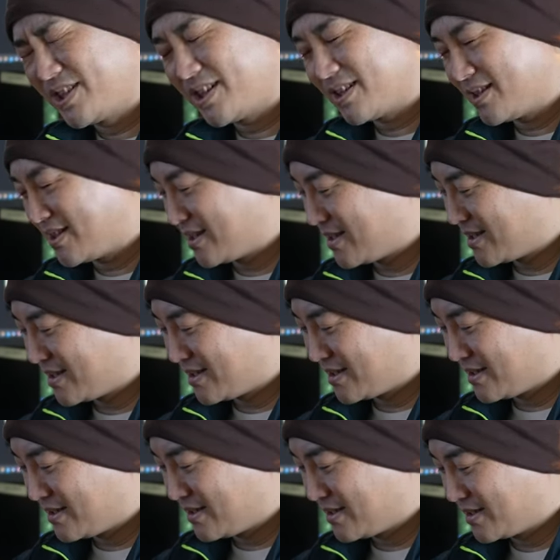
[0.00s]
から
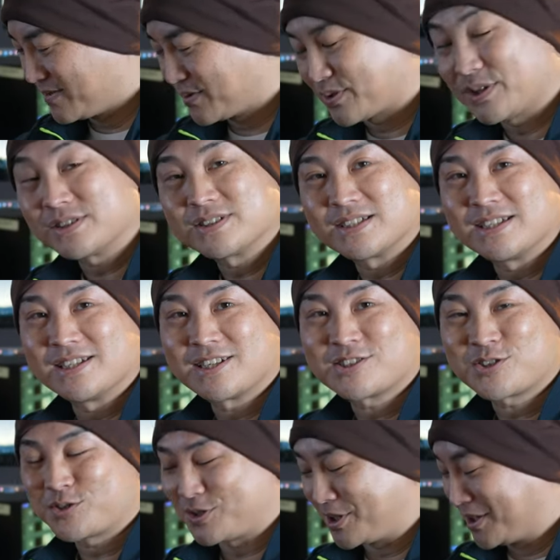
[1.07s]
なでもとりあえず冷や
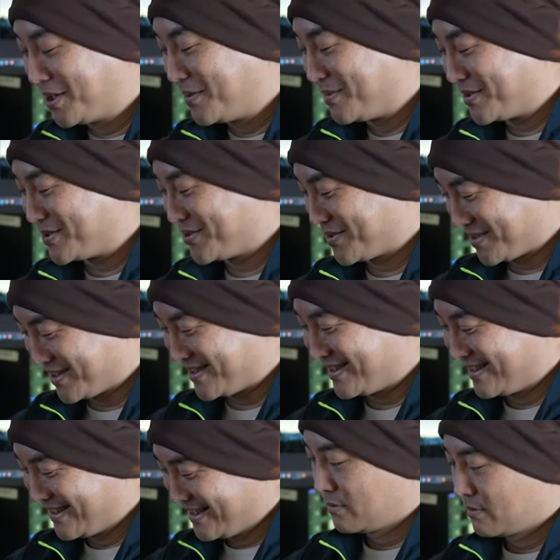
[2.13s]
しくでいってみましょうか。
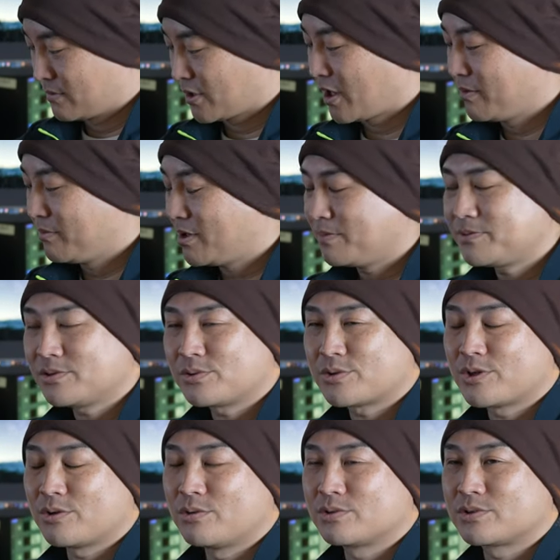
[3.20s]
タイムラプスの
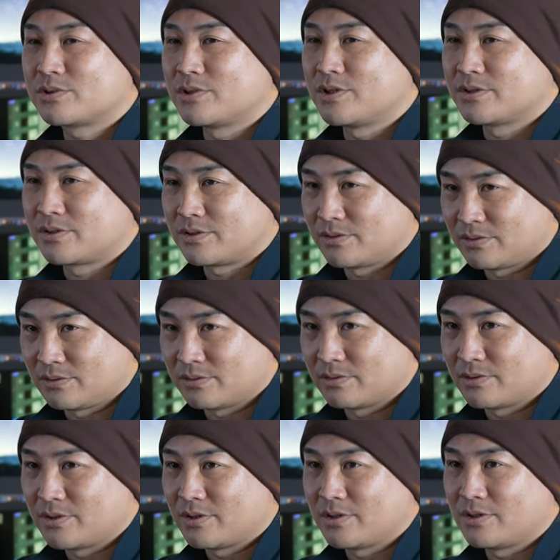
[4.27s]
時はロスレス、
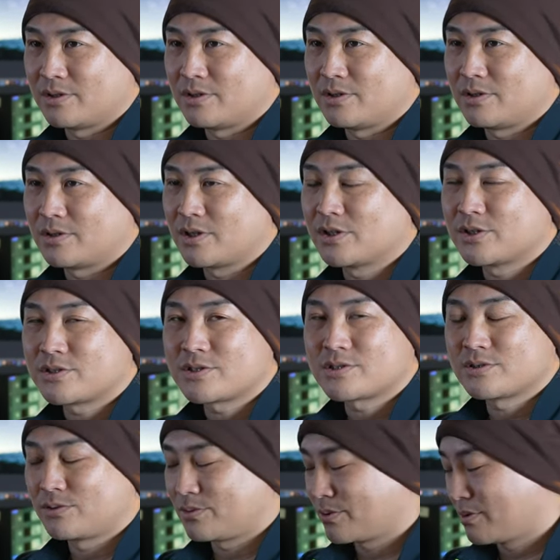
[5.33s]
えー、天体写
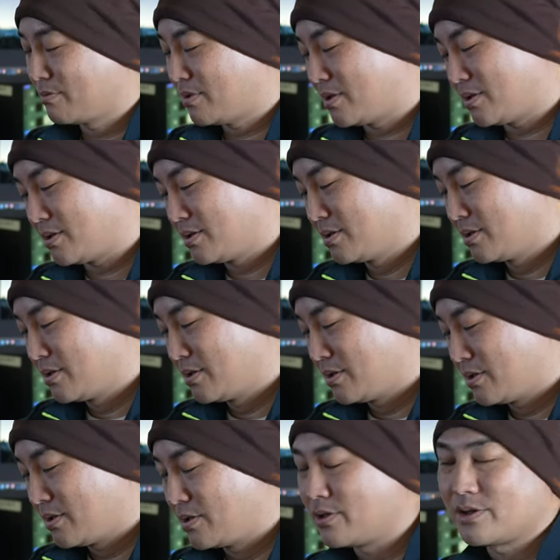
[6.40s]
真の時は
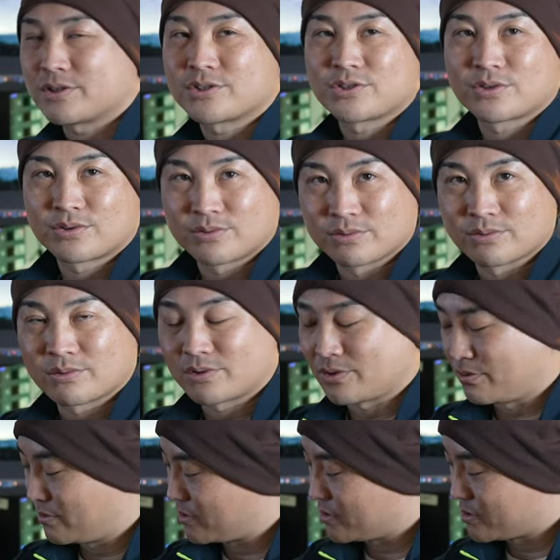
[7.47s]
冷やしくって
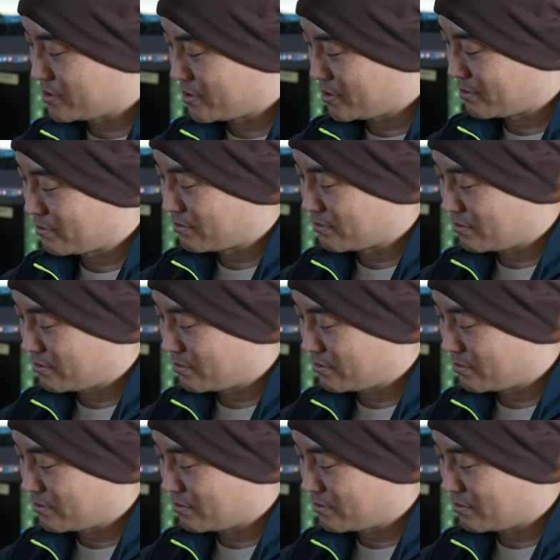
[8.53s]
いう感じでやるの